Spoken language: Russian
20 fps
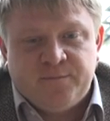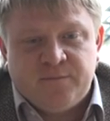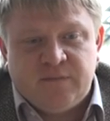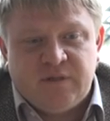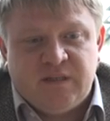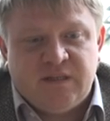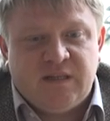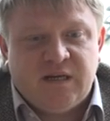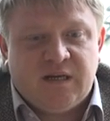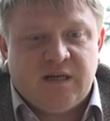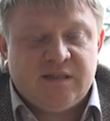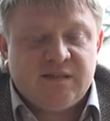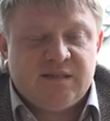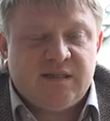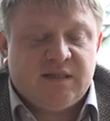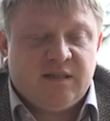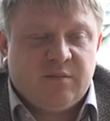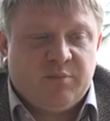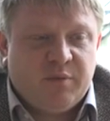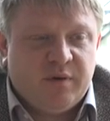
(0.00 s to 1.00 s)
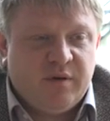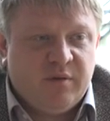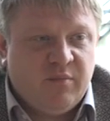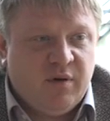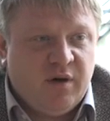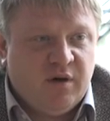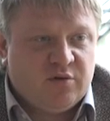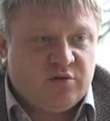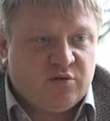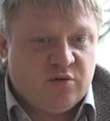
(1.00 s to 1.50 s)
не до конца
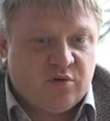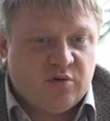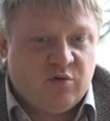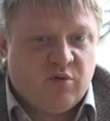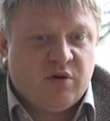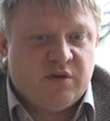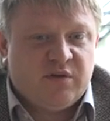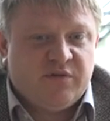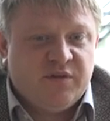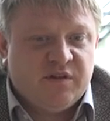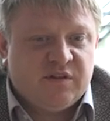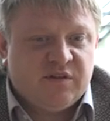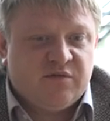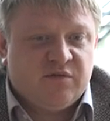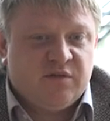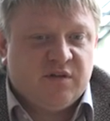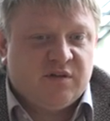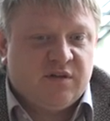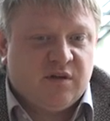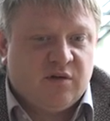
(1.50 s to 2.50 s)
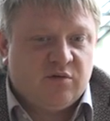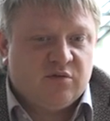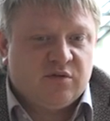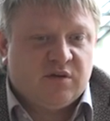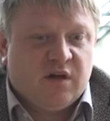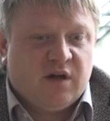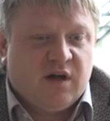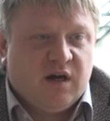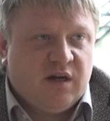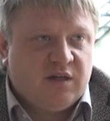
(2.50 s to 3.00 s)
понимают, что такое ответственная
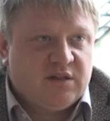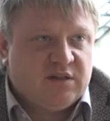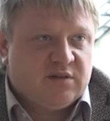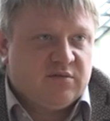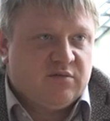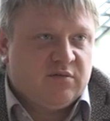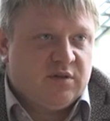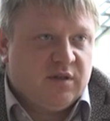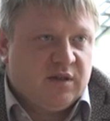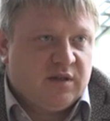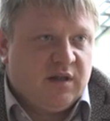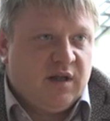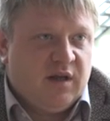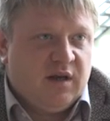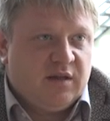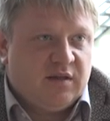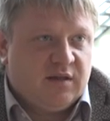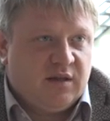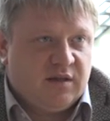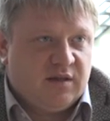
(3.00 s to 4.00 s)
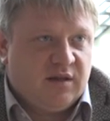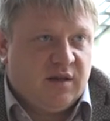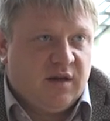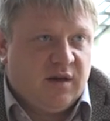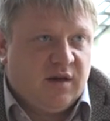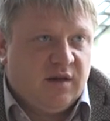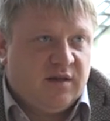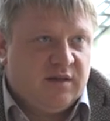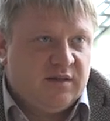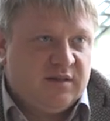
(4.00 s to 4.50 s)
загрузка качества и так далее, и так далее.